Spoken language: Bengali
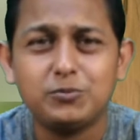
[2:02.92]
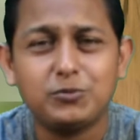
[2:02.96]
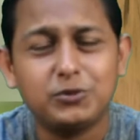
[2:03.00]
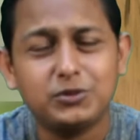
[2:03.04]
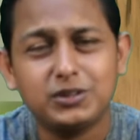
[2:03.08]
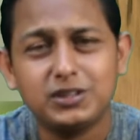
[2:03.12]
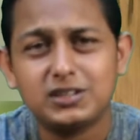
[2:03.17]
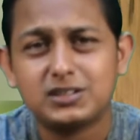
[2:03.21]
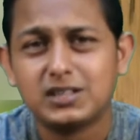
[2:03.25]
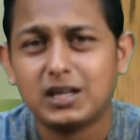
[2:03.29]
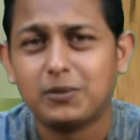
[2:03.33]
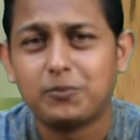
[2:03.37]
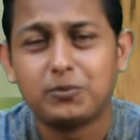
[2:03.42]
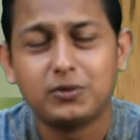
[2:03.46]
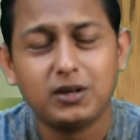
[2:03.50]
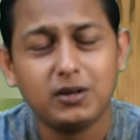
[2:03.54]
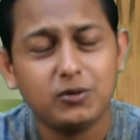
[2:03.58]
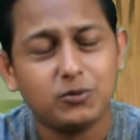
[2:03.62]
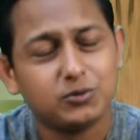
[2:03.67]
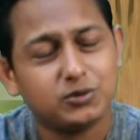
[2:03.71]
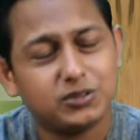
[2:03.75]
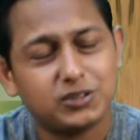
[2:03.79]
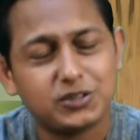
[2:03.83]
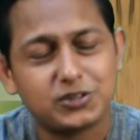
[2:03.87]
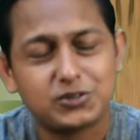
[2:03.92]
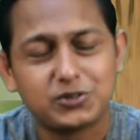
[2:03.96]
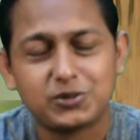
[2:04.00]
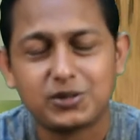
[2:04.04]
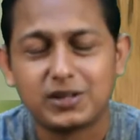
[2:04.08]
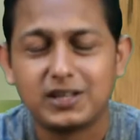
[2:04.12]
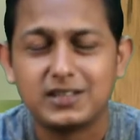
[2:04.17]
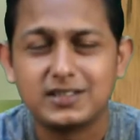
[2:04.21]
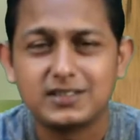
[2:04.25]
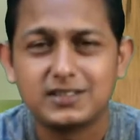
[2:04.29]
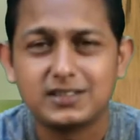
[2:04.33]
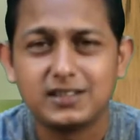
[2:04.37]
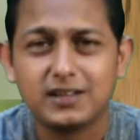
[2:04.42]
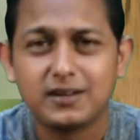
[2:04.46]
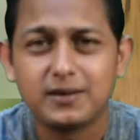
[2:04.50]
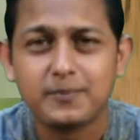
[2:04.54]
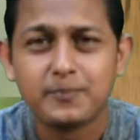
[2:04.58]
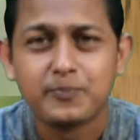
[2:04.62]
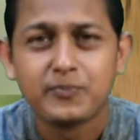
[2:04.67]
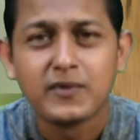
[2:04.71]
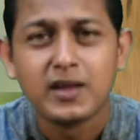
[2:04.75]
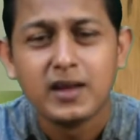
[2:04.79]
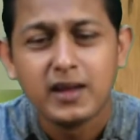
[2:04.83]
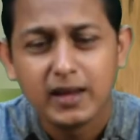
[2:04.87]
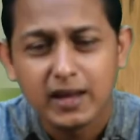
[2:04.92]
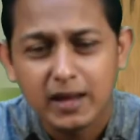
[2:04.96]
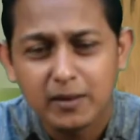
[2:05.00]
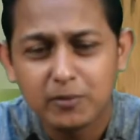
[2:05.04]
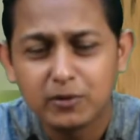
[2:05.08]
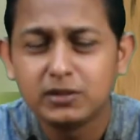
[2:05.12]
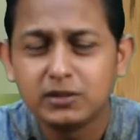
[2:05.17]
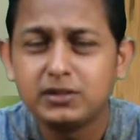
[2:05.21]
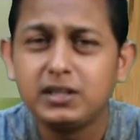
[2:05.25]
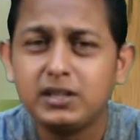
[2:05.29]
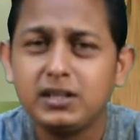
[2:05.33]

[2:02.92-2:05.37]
মন্দির স্থাপনের উদ্দেশ্য নিয়েছিলেন এবং